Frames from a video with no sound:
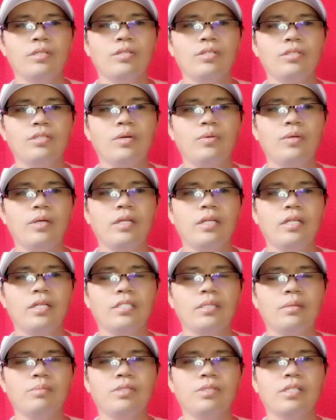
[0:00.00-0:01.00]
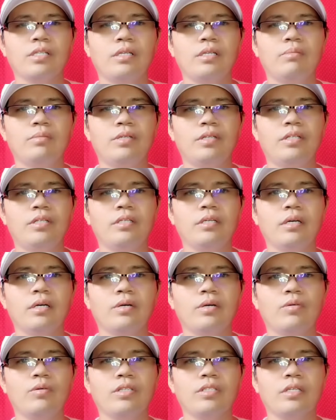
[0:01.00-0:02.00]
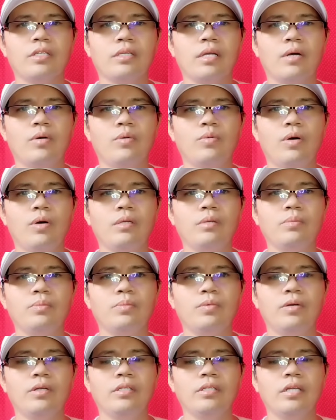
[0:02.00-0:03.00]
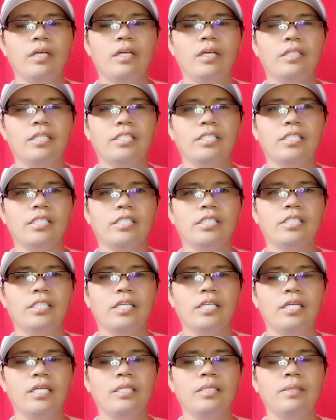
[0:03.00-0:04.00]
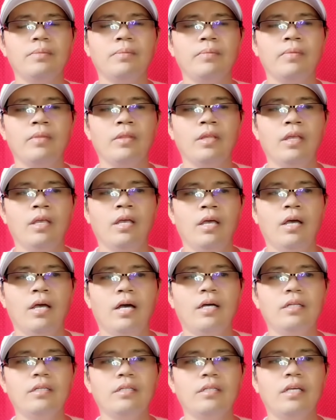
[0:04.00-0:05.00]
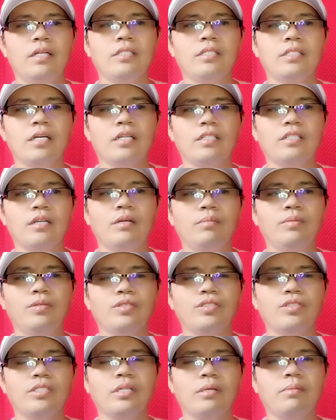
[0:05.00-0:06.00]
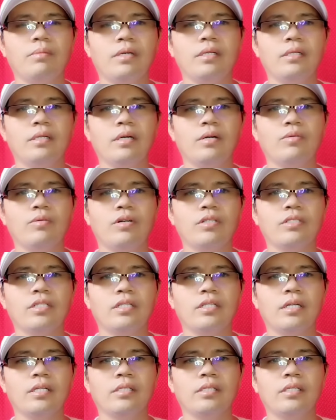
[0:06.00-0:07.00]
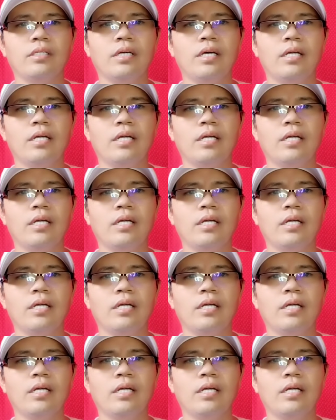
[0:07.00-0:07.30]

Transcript: So sa weekly subscriber nakakuha siya ng 1.86k. And then sa kanyang views naman nakakuha siya ng